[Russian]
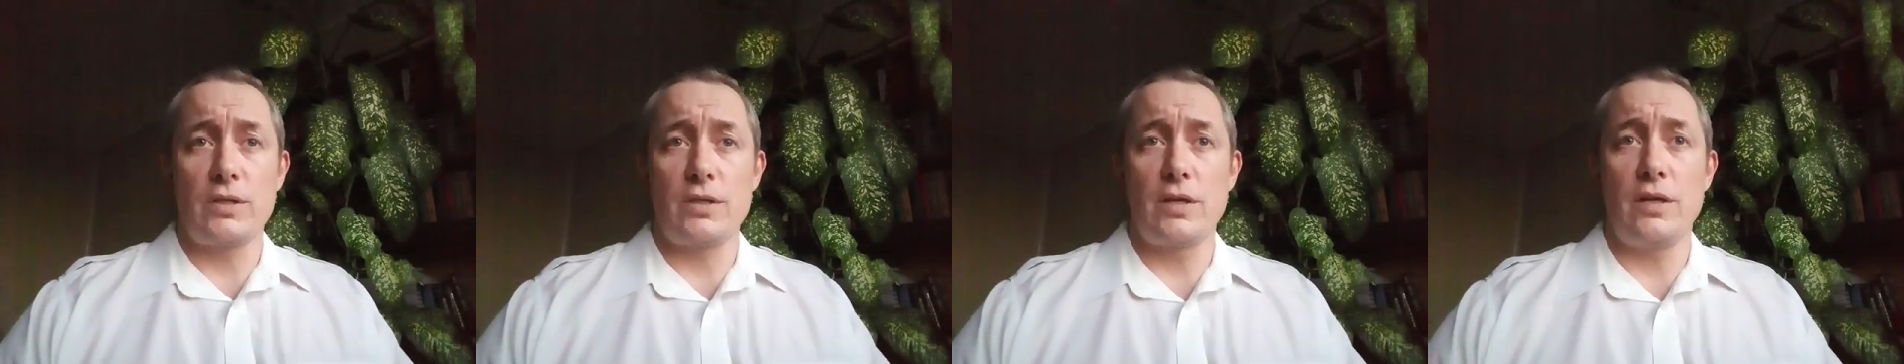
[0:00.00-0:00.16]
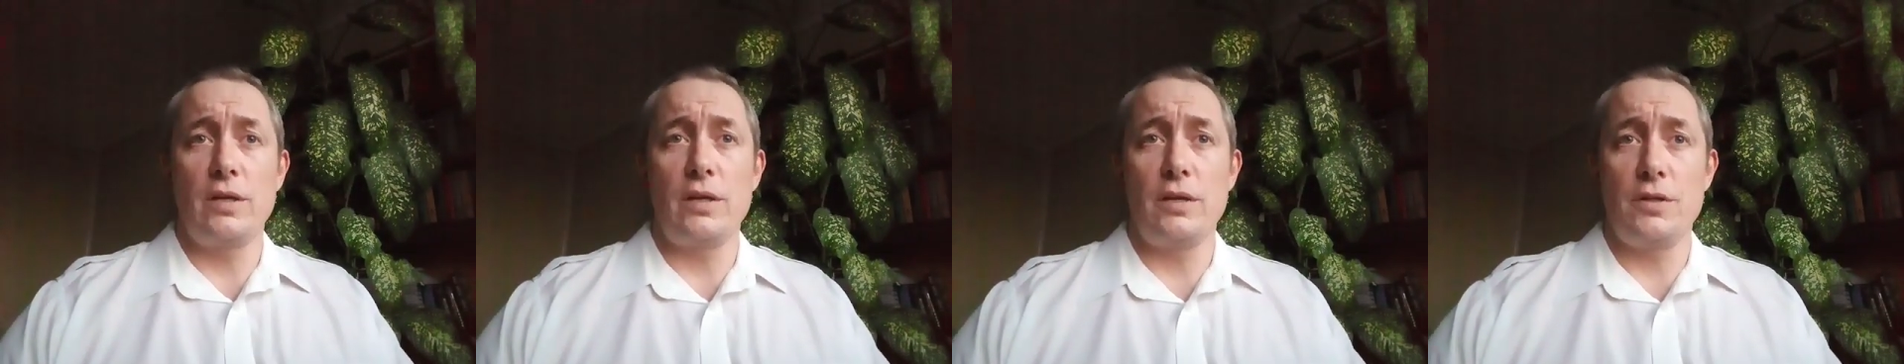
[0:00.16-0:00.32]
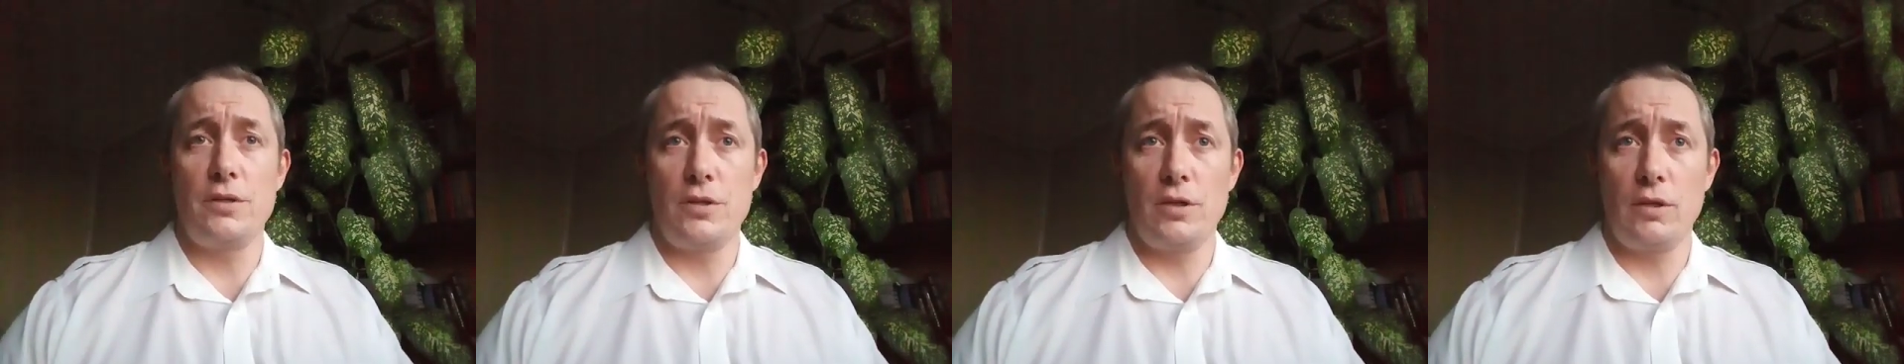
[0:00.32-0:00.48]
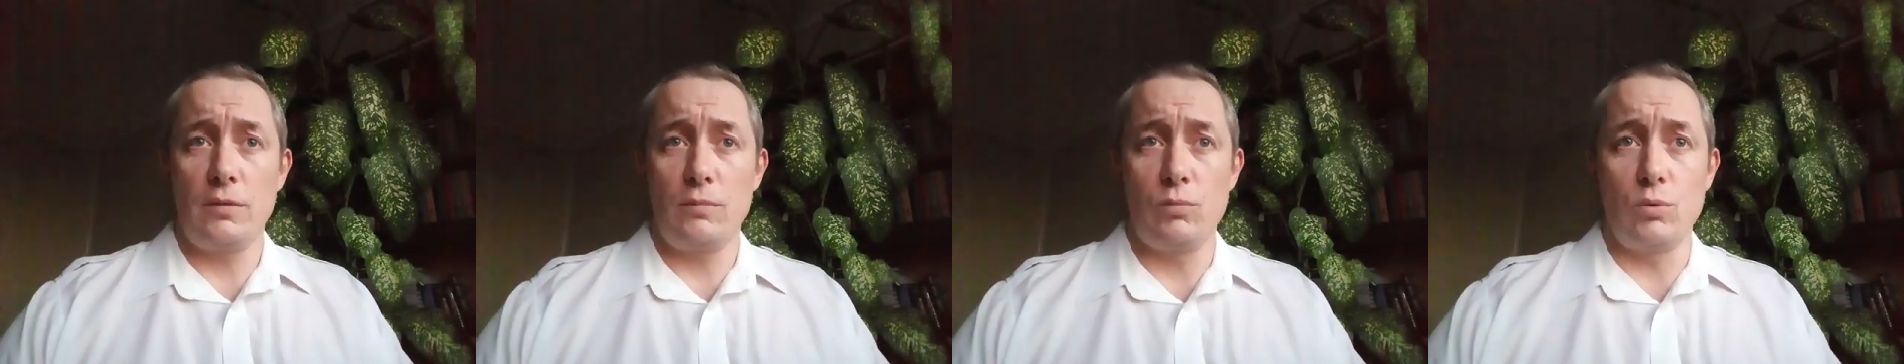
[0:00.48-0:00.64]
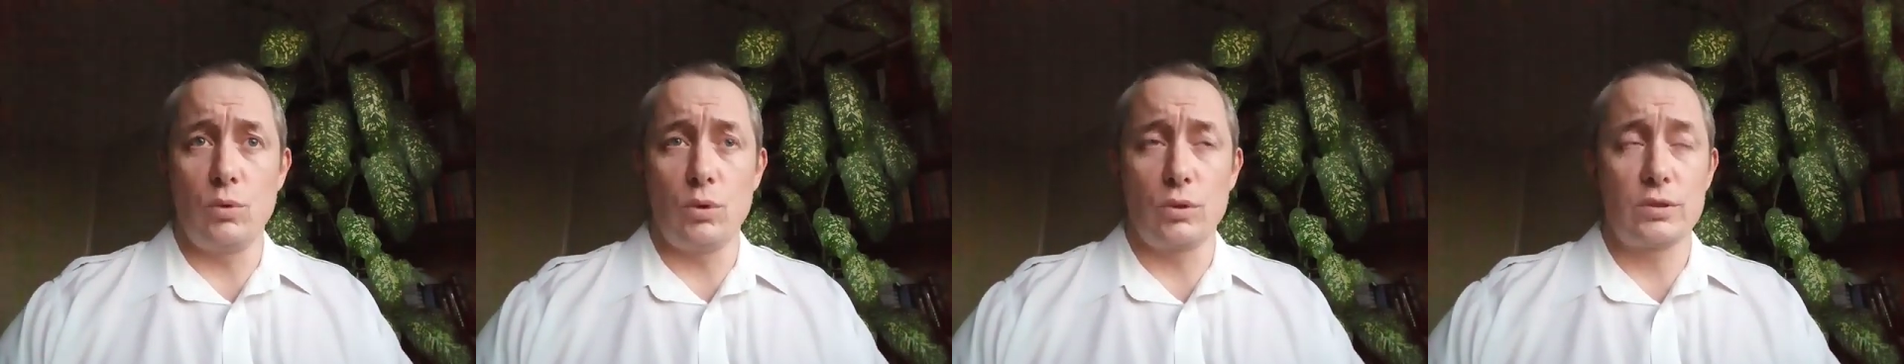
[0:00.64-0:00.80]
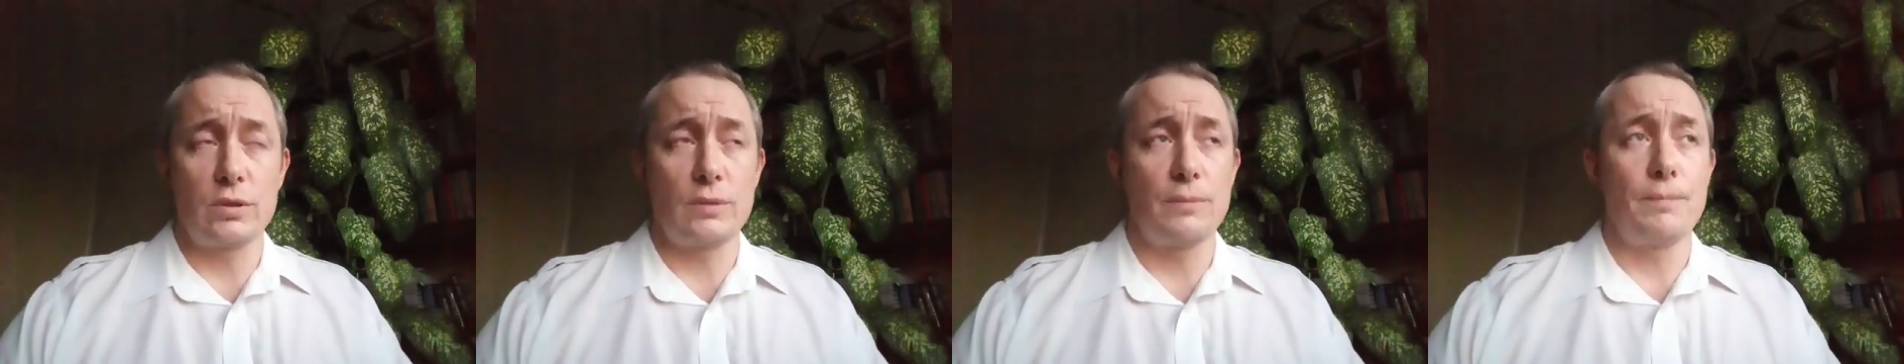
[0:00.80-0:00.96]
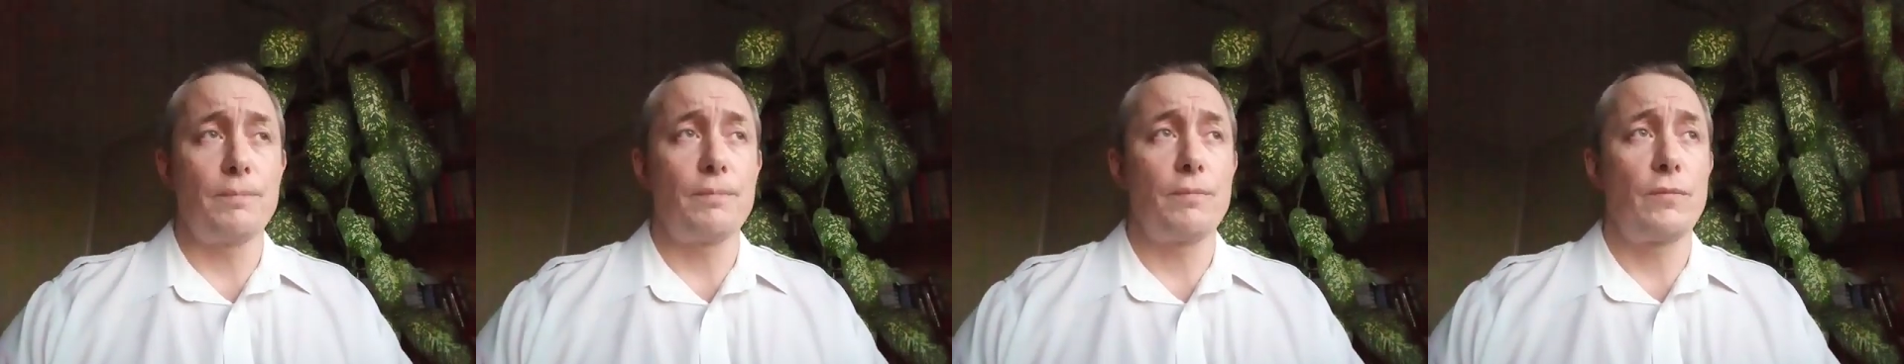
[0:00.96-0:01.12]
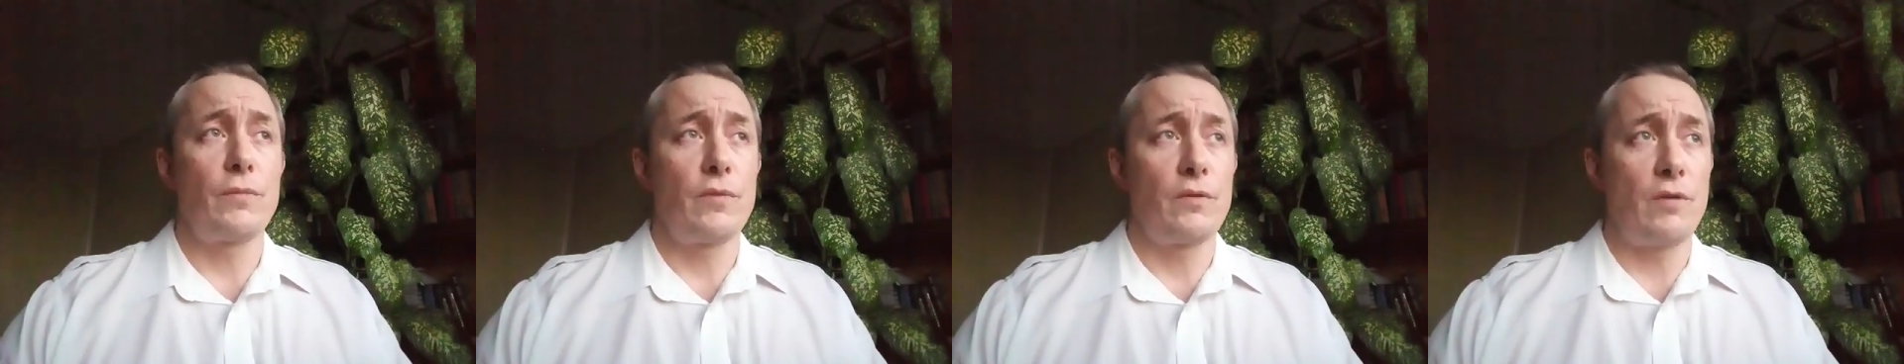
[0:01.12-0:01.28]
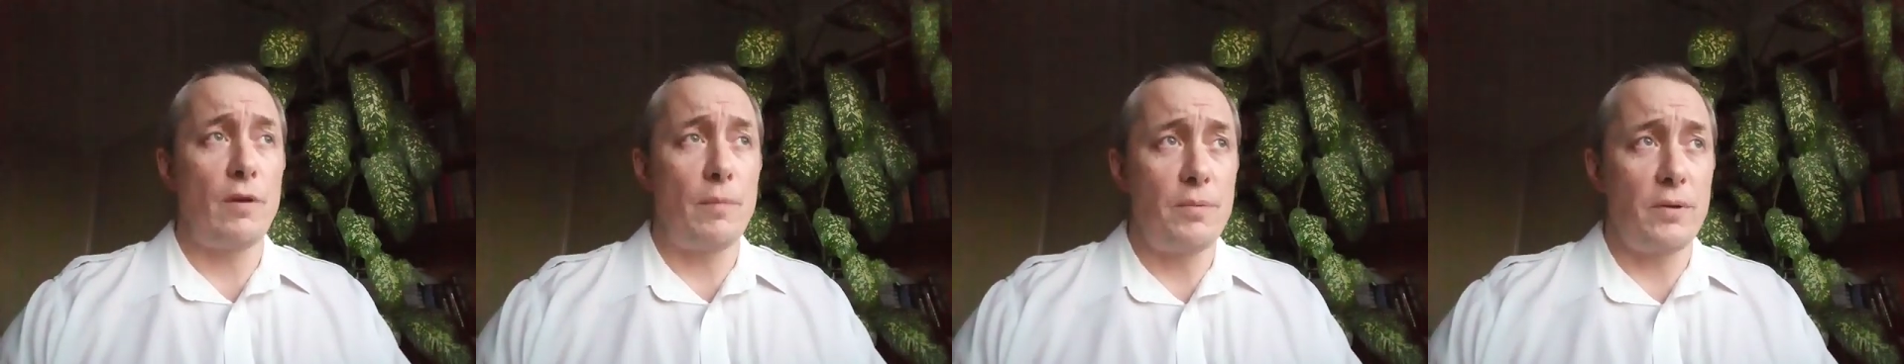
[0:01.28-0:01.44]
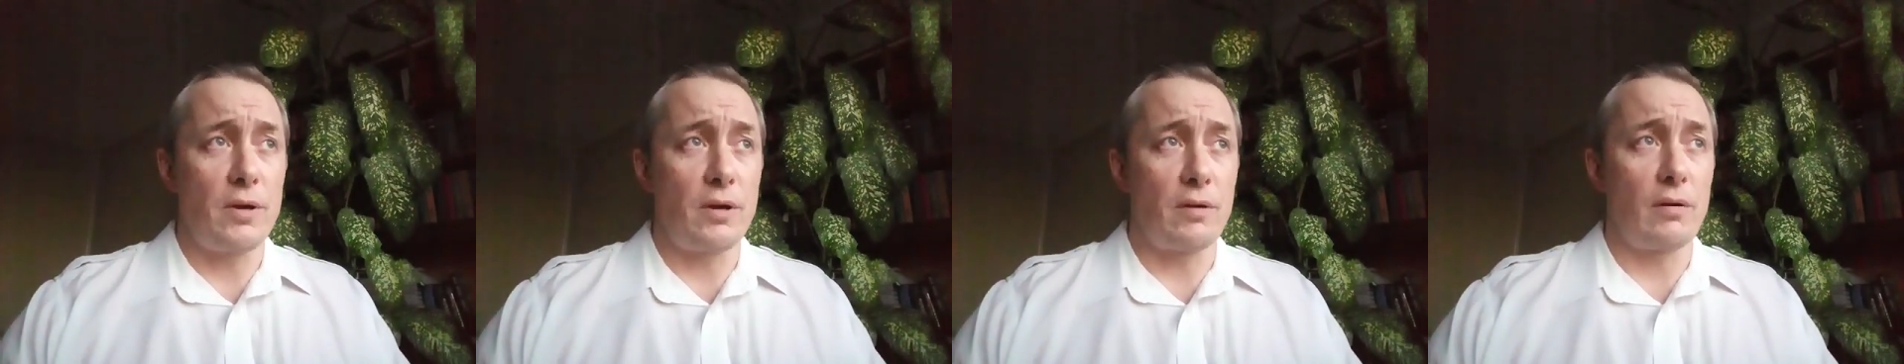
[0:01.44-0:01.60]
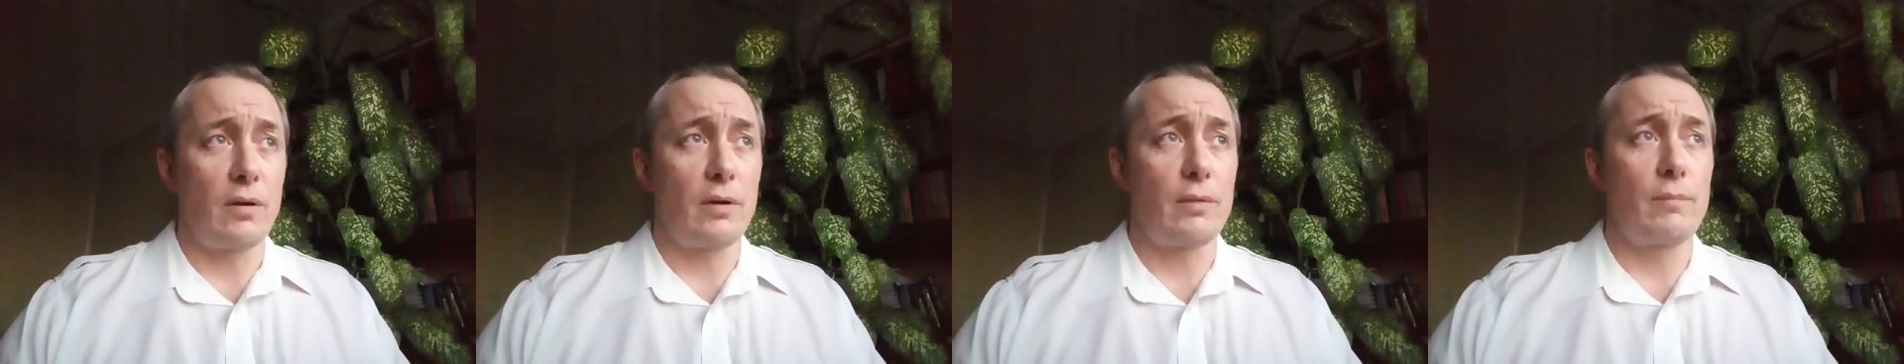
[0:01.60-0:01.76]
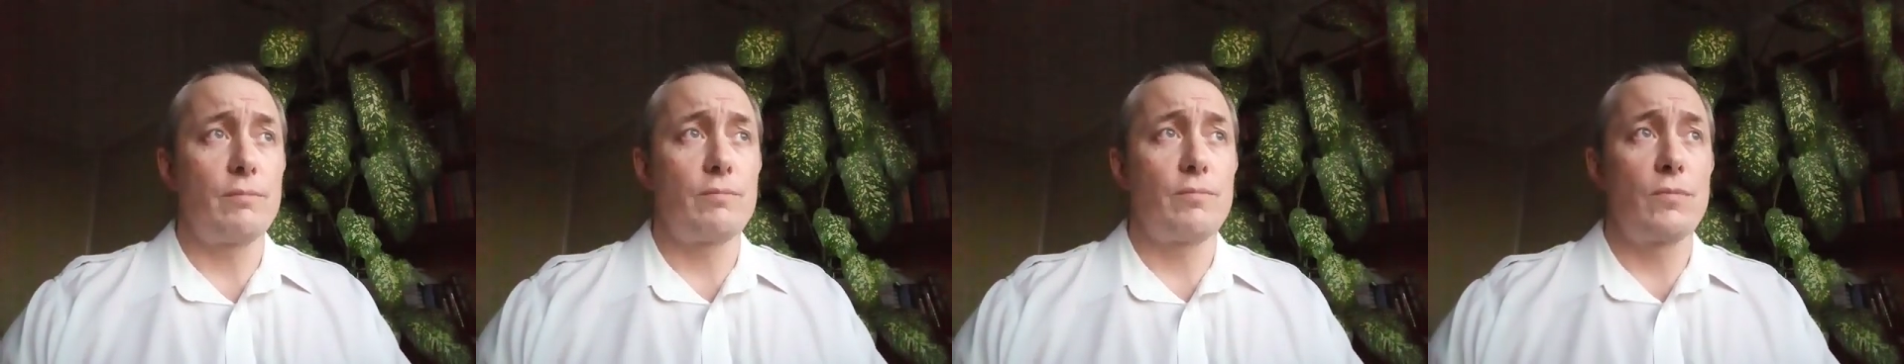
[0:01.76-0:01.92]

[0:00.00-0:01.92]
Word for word: занятии боксом. Во-первых,